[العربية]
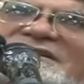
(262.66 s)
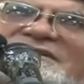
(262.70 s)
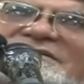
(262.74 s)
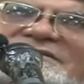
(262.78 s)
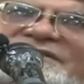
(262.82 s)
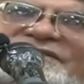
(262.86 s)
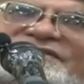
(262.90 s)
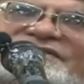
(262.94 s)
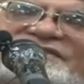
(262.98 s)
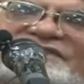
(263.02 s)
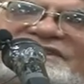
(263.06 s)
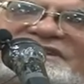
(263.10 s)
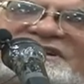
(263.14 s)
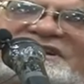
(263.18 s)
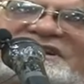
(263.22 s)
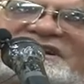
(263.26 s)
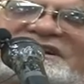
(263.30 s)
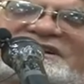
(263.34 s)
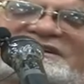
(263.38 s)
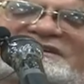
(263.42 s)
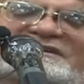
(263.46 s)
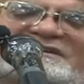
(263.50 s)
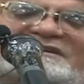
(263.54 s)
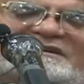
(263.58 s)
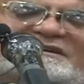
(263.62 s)

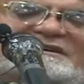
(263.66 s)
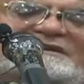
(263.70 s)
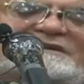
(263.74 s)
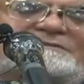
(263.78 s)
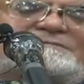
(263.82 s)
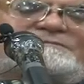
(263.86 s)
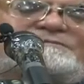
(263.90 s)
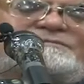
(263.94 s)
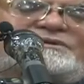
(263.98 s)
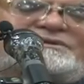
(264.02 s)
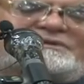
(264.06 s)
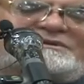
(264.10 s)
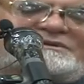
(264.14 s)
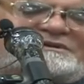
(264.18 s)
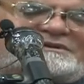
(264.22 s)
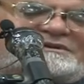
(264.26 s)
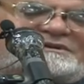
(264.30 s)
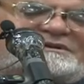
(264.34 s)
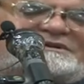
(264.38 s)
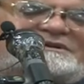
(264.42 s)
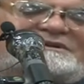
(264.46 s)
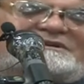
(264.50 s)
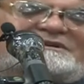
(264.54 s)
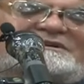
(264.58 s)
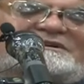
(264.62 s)
وفيها عقاب
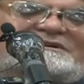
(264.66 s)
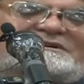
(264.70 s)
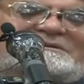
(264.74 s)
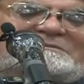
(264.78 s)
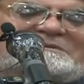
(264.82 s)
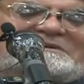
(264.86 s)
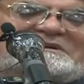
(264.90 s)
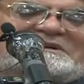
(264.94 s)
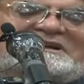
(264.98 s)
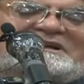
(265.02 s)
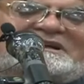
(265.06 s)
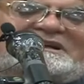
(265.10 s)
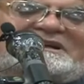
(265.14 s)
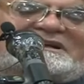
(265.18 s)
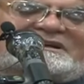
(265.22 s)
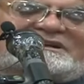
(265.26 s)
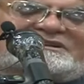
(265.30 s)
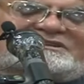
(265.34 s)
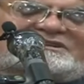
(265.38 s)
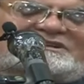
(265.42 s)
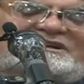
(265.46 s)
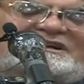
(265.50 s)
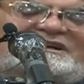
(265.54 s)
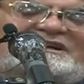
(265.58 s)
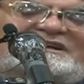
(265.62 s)
لمن
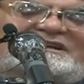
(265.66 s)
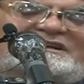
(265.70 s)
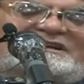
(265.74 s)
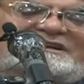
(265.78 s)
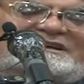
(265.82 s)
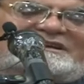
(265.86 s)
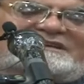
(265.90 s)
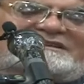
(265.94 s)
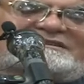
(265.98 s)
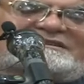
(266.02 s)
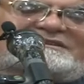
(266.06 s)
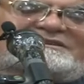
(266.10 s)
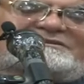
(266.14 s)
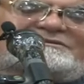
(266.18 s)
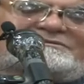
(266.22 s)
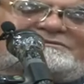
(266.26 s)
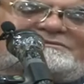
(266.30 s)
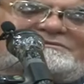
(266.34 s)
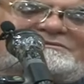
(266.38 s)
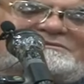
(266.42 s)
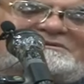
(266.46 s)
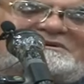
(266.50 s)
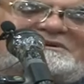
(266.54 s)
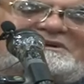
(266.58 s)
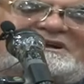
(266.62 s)
عاش
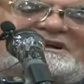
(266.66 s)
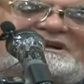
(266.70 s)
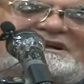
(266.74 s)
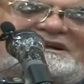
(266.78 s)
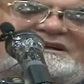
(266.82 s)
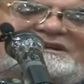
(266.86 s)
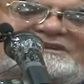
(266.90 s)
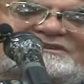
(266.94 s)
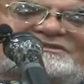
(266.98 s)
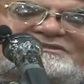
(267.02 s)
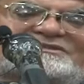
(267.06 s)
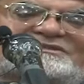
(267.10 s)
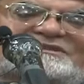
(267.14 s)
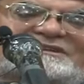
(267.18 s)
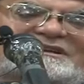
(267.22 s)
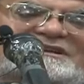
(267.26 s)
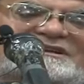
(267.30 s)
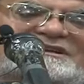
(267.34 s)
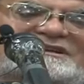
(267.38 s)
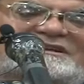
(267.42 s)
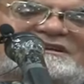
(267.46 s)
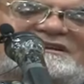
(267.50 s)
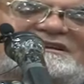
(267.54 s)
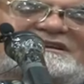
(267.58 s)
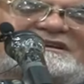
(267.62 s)
حياته
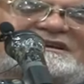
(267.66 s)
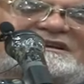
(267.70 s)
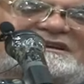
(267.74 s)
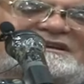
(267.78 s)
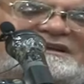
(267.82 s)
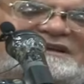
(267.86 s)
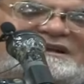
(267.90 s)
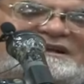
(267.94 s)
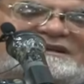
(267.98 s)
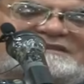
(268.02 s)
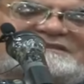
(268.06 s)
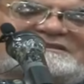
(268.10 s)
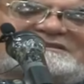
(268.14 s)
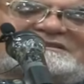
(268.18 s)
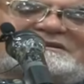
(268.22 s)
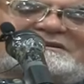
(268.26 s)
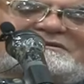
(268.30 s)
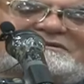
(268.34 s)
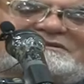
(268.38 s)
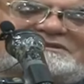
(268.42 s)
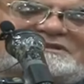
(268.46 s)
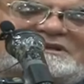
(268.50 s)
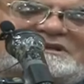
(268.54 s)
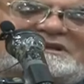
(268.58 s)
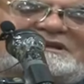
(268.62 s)
عاصيا لله عز
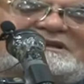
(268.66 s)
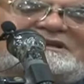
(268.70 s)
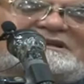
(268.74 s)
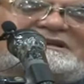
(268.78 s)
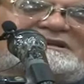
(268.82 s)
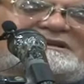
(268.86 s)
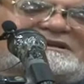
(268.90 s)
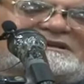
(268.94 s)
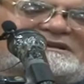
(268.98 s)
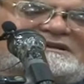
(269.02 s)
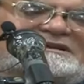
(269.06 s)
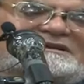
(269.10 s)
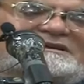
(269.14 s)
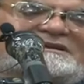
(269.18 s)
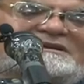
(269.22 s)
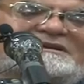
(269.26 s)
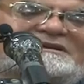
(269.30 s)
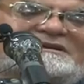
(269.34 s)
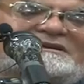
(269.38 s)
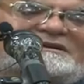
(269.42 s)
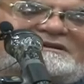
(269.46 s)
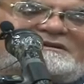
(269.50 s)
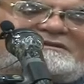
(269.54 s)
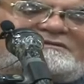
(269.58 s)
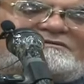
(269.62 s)
وجل
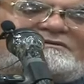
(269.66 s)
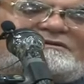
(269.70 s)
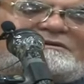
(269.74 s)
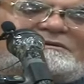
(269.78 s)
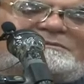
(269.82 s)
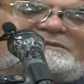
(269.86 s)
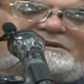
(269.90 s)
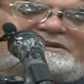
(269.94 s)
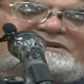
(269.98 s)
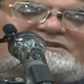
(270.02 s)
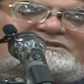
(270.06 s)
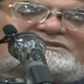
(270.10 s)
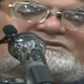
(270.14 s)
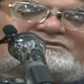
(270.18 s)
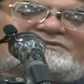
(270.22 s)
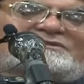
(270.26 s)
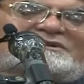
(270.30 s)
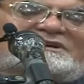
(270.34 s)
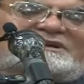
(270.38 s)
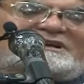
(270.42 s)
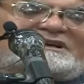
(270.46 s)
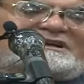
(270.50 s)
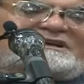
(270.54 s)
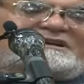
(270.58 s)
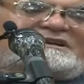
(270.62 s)
ومن
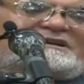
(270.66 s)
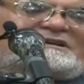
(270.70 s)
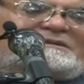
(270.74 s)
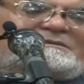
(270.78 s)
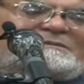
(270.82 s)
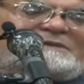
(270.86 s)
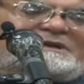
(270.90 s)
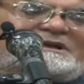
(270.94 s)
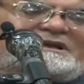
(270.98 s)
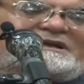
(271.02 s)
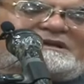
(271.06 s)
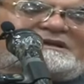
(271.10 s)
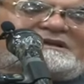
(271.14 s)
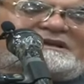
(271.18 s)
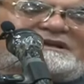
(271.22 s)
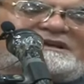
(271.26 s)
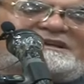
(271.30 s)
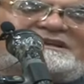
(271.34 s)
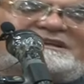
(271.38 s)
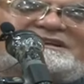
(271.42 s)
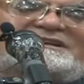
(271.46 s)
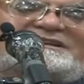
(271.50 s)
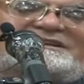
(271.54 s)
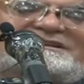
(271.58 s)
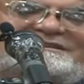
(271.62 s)
سؤال
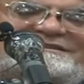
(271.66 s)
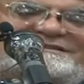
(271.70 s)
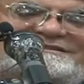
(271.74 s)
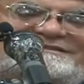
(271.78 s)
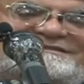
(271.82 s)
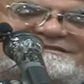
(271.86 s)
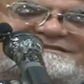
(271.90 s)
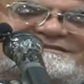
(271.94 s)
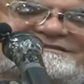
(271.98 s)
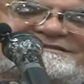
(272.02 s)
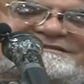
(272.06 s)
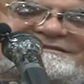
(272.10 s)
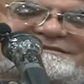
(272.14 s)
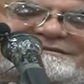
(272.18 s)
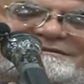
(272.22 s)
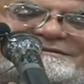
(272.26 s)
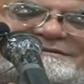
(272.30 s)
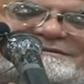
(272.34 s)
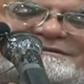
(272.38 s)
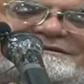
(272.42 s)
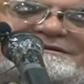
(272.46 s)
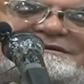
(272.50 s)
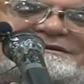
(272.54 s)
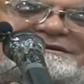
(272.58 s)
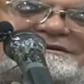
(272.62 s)
الملكين
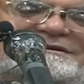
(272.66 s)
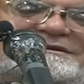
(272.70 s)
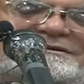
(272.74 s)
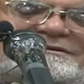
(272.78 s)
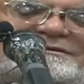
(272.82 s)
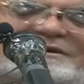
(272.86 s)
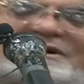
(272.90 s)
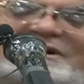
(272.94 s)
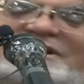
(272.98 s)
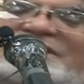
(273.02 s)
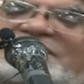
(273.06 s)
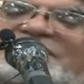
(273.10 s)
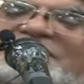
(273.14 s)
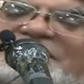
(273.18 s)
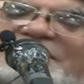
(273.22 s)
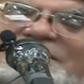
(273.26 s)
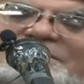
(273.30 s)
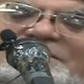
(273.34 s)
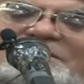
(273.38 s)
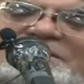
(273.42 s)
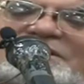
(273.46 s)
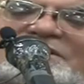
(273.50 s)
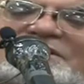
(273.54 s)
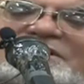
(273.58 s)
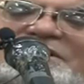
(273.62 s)

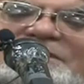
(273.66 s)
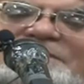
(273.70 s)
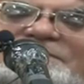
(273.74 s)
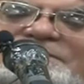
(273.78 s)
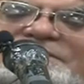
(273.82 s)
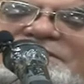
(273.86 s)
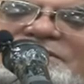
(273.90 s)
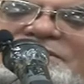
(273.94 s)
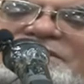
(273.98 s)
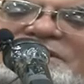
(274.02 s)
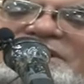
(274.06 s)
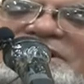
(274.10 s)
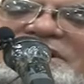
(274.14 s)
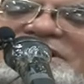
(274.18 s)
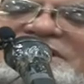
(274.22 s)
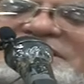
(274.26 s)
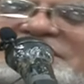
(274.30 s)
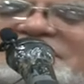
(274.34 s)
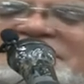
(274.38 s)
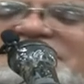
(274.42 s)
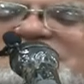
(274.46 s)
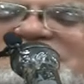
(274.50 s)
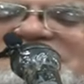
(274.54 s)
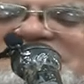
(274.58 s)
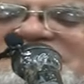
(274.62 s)
وعذاب القبر
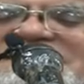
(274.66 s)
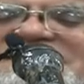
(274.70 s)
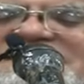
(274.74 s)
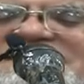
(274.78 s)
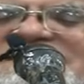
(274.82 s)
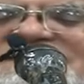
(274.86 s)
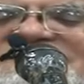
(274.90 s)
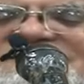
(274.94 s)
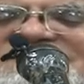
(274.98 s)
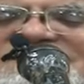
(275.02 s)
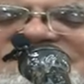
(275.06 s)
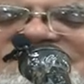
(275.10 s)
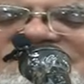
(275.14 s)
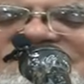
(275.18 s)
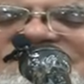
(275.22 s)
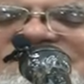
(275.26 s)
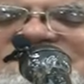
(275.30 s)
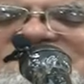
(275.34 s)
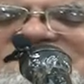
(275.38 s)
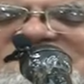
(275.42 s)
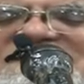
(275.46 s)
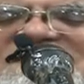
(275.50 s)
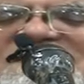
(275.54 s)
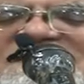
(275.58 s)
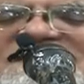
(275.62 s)
ونعيمه
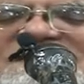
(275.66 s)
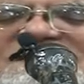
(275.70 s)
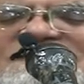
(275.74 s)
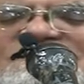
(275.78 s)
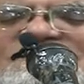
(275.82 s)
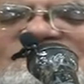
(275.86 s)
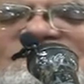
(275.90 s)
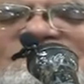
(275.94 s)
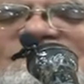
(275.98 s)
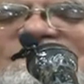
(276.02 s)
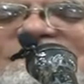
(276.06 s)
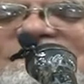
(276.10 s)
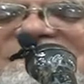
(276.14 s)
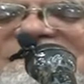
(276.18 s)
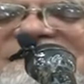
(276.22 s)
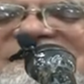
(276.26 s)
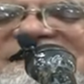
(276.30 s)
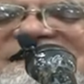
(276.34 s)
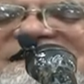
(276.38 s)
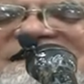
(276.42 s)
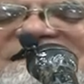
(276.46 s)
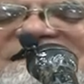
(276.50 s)
أظنكم تعلمون